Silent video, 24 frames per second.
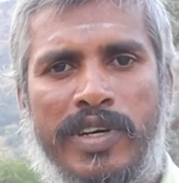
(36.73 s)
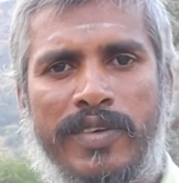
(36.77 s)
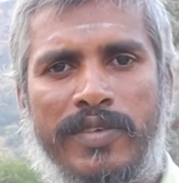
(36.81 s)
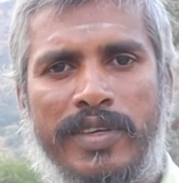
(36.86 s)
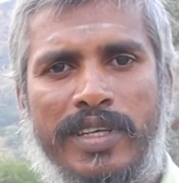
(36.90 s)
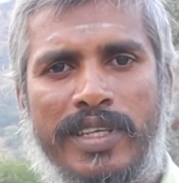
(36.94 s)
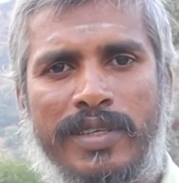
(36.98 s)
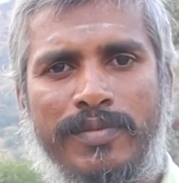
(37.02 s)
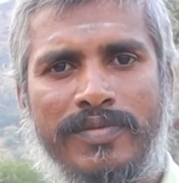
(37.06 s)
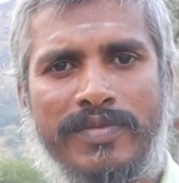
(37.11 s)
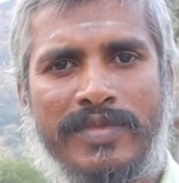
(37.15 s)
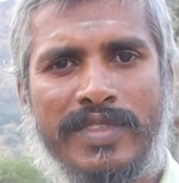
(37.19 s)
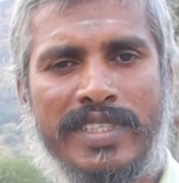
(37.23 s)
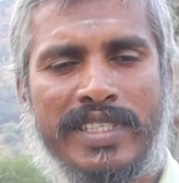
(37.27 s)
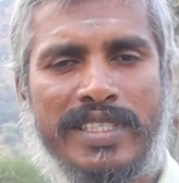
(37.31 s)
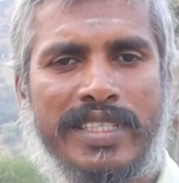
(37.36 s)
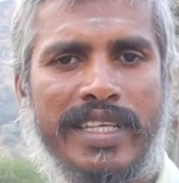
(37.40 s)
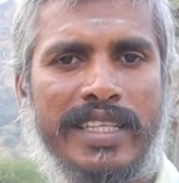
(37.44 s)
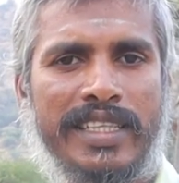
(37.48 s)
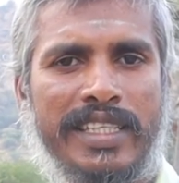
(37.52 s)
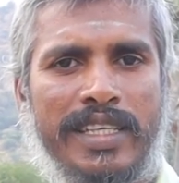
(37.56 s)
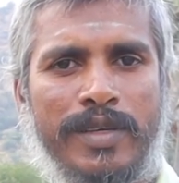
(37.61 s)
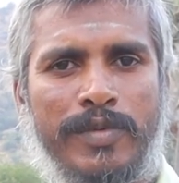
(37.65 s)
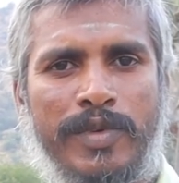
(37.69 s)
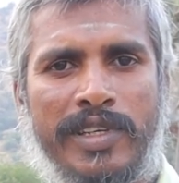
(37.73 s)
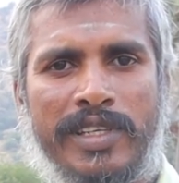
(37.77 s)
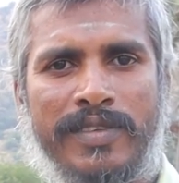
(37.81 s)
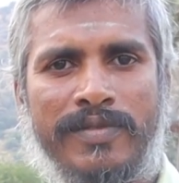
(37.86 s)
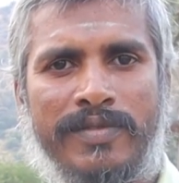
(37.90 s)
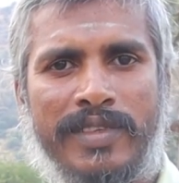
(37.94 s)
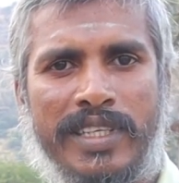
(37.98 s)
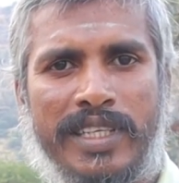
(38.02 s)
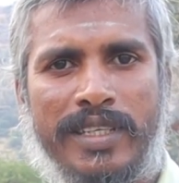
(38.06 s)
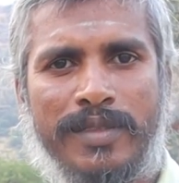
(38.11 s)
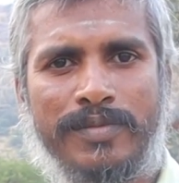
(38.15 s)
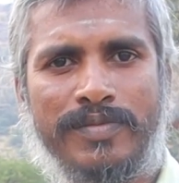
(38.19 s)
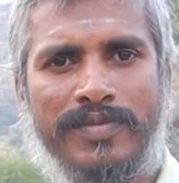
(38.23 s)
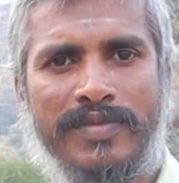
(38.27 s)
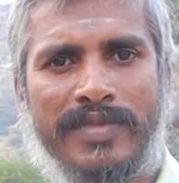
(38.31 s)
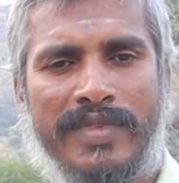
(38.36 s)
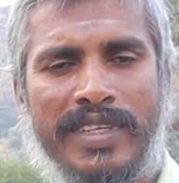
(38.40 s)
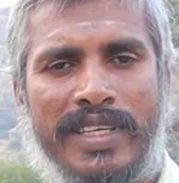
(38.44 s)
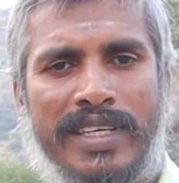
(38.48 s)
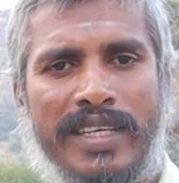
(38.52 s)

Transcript: மாவட்டம் சத்தியமங்கலம் வட்டம்